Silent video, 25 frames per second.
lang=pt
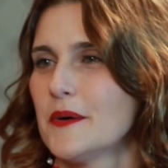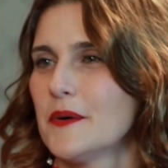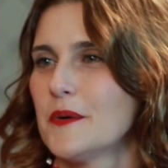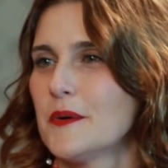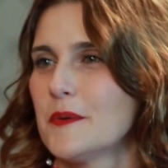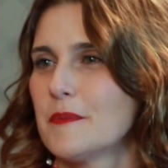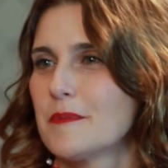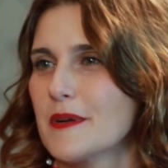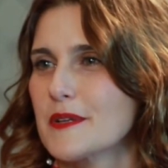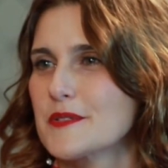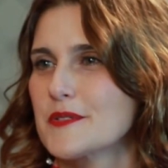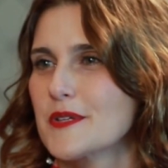
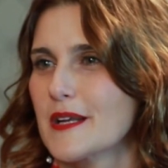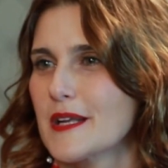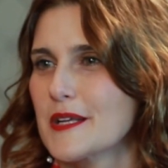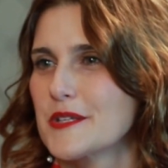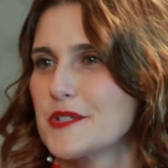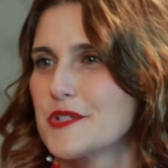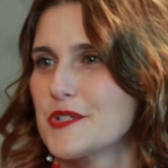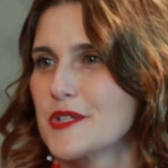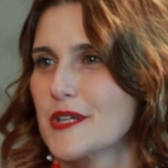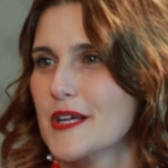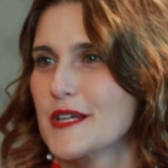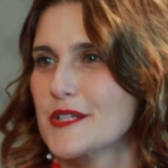o
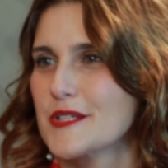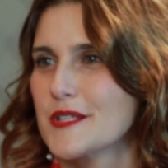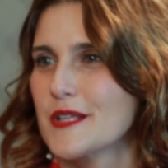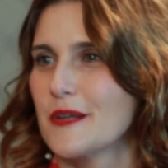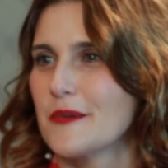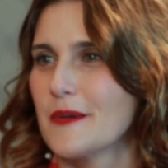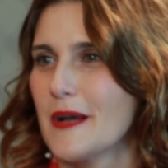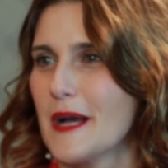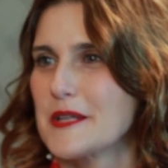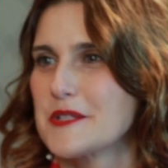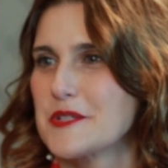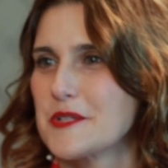personagem de
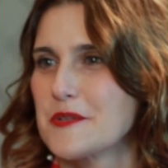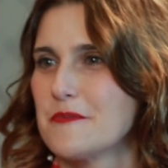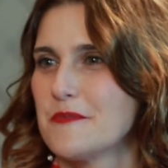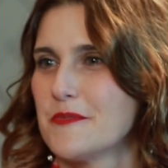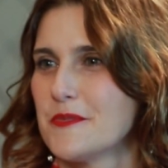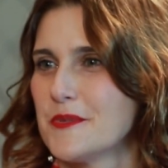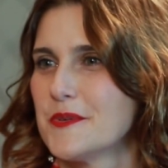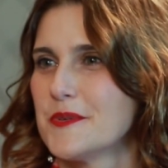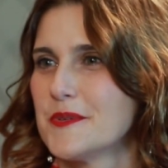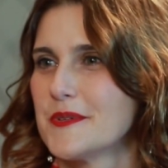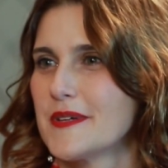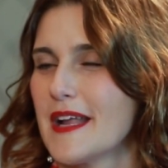Castelo
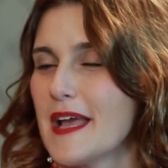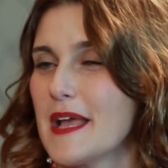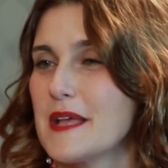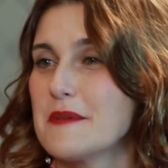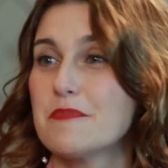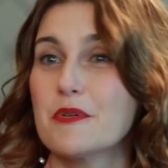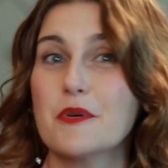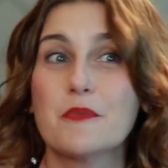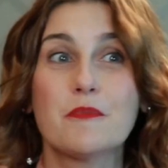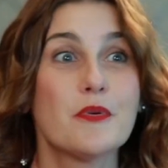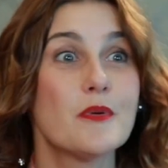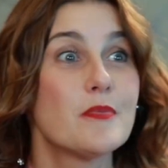Ratimbu, né? E
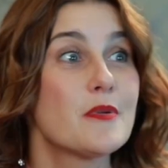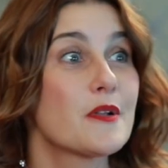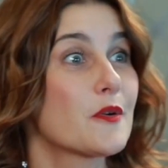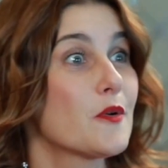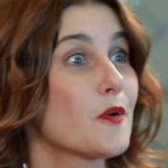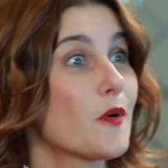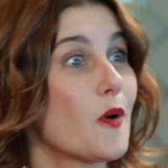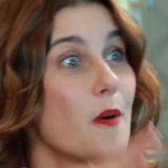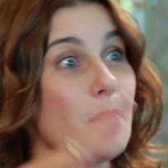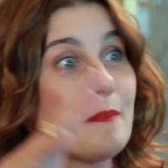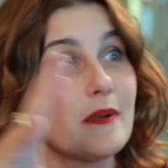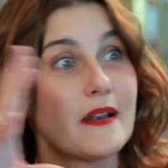para um público
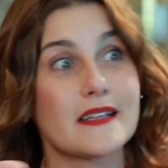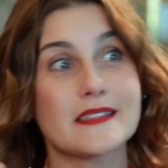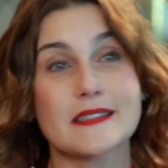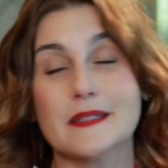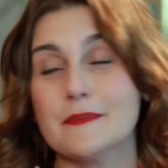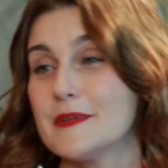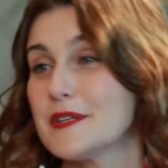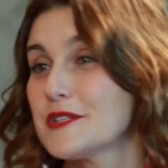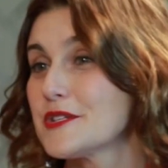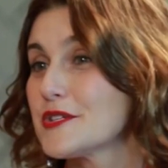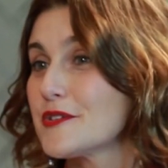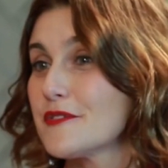aí,
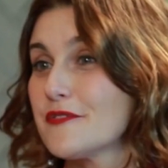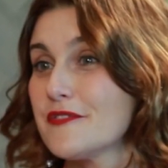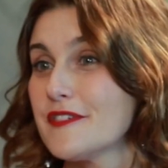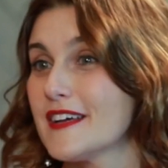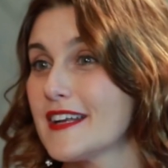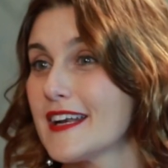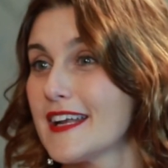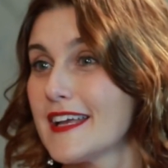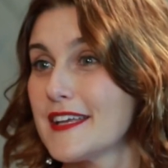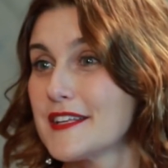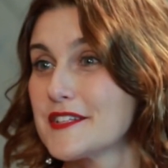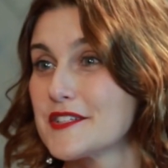completamente
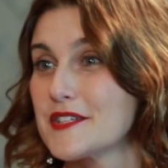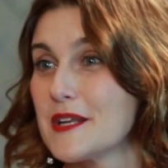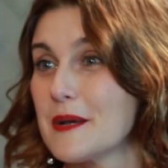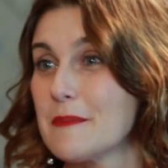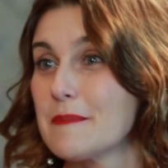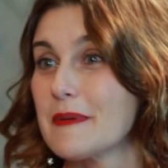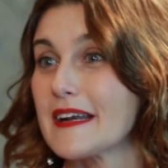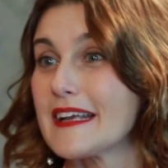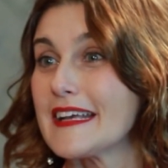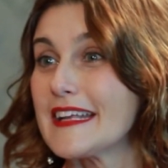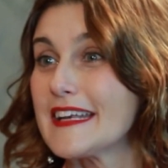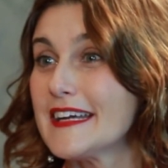diferente, né?
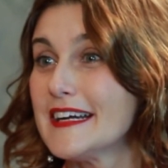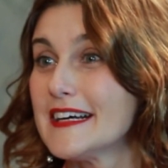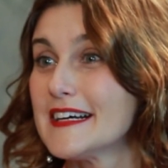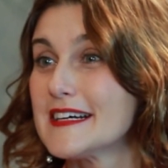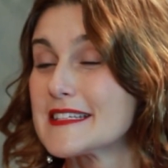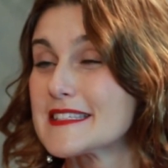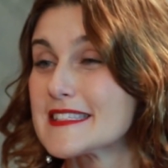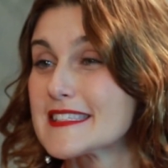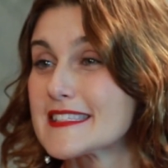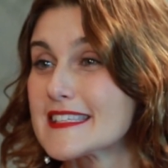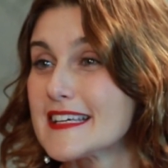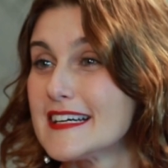Para
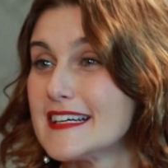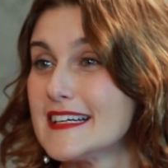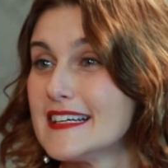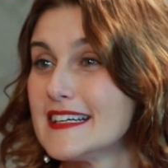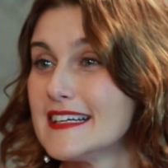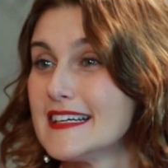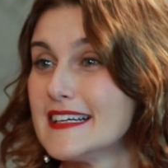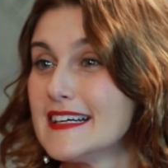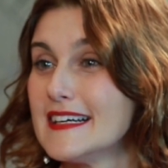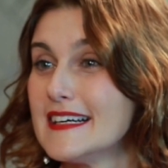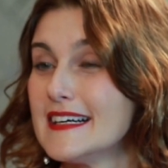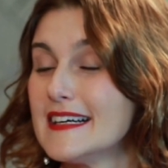criança.
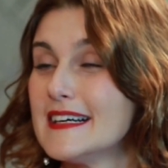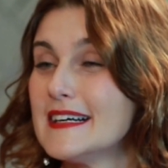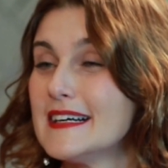Aí,